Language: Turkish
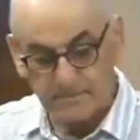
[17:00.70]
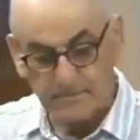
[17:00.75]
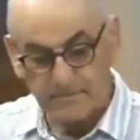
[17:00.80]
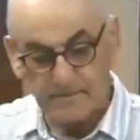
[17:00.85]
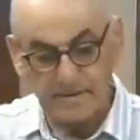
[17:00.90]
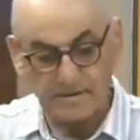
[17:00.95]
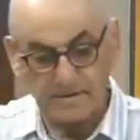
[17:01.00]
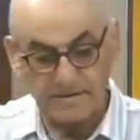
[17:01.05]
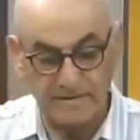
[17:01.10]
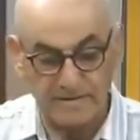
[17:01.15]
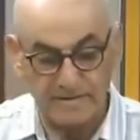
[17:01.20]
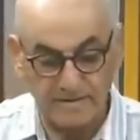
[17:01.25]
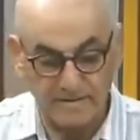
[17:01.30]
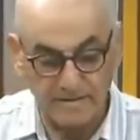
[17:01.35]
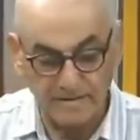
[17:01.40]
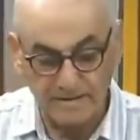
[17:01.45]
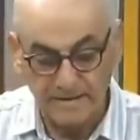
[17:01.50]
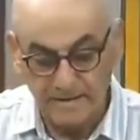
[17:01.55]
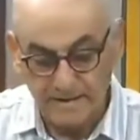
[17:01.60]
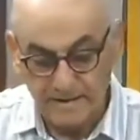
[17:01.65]
Evet.
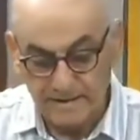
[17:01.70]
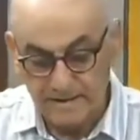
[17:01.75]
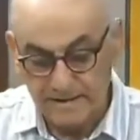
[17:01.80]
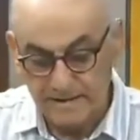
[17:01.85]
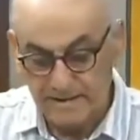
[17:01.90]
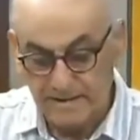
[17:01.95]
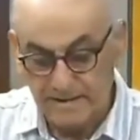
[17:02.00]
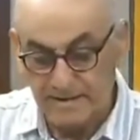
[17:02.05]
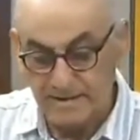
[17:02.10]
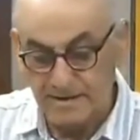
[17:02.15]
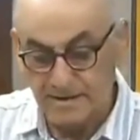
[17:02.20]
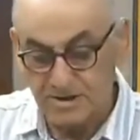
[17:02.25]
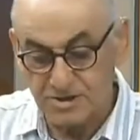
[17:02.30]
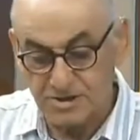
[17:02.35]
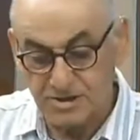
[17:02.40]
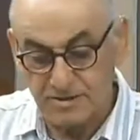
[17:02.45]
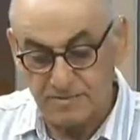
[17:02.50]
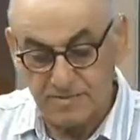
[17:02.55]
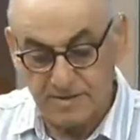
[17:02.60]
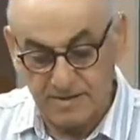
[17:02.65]
Yeni
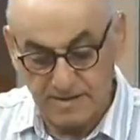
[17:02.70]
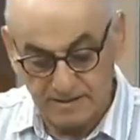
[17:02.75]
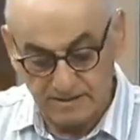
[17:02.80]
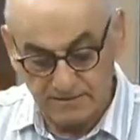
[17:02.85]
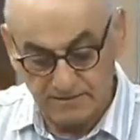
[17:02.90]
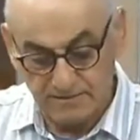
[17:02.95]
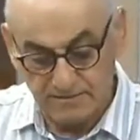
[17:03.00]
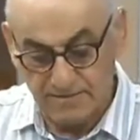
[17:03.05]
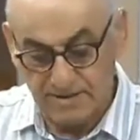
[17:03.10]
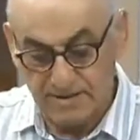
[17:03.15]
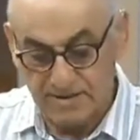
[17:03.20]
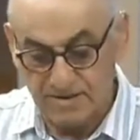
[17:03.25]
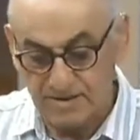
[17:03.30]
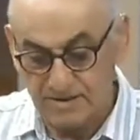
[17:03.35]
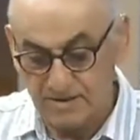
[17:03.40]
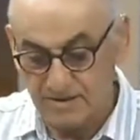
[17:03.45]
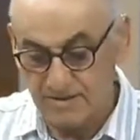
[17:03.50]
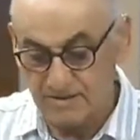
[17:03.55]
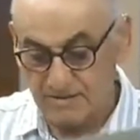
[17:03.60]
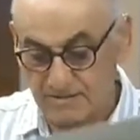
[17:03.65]
yaşamla
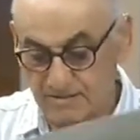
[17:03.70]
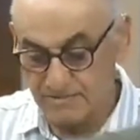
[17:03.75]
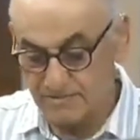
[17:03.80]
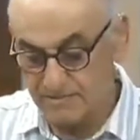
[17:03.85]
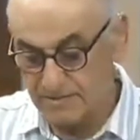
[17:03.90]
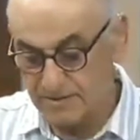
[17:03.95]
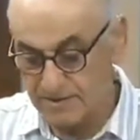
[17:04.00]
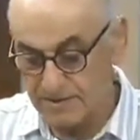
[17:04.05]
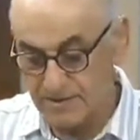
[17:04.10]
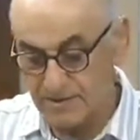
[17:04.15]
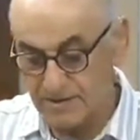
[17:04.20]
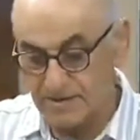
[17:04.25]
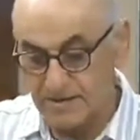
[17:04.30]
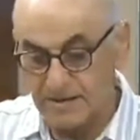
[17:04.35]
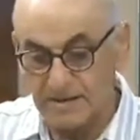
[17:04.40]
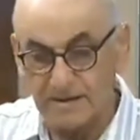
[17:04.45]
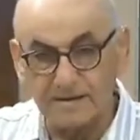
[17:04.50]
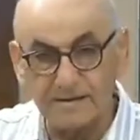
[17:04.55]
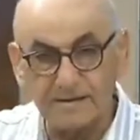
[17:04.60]
başlayalım yeniden.